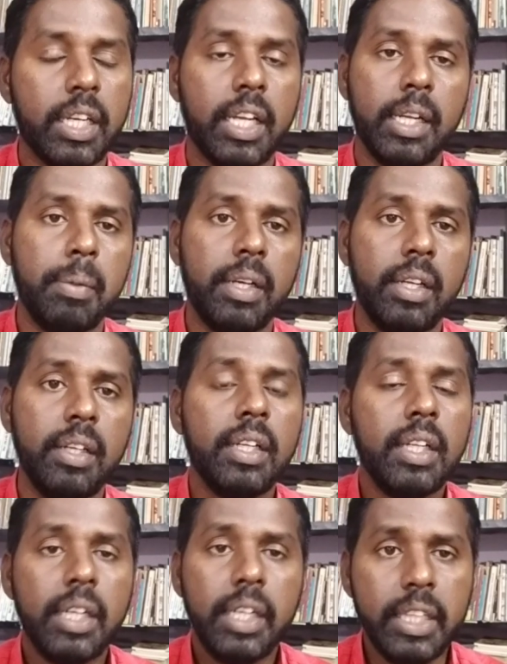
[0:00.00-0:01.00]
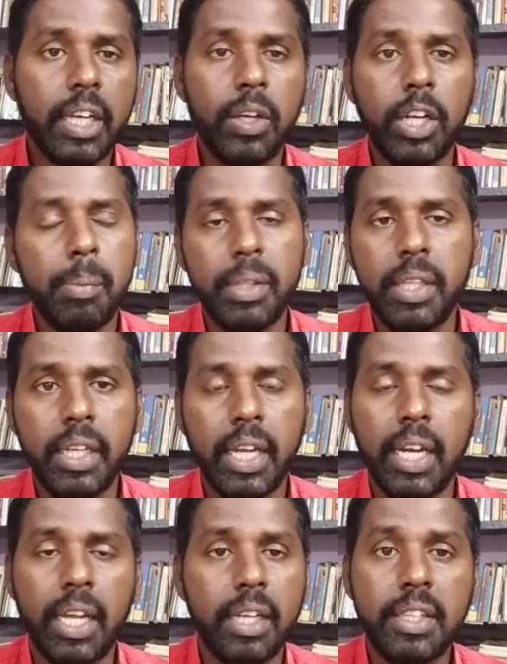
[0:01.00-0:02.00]
இருக்கிறாரு அப்படின்னு இந்த கட்டுரை பத்தி
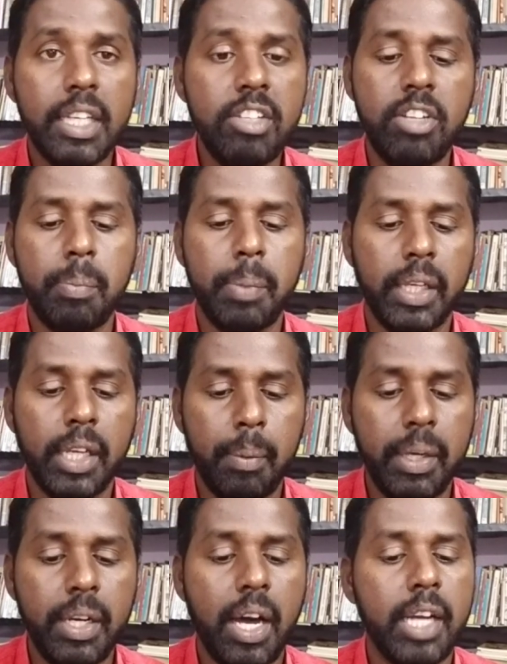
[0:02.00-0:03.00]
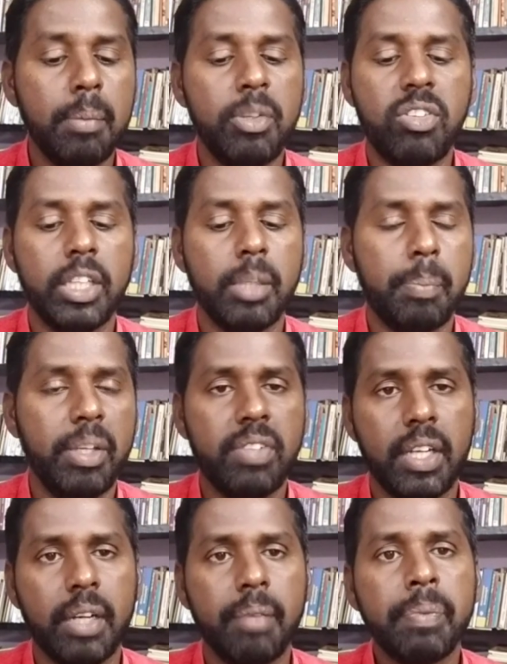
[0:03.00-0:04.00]
நீங்க எல்லாரும் தெரிஞ்சிருப்பீங்க அப்படின்னு ஆரம்பிச்சு அதை
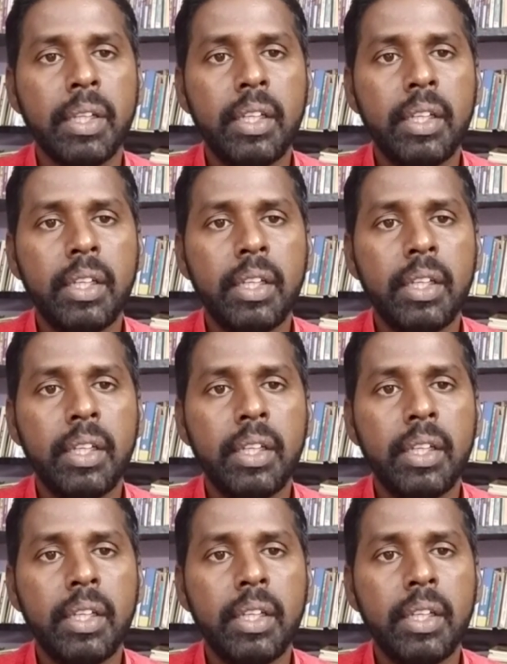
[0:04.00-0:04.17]
பேசுறாரு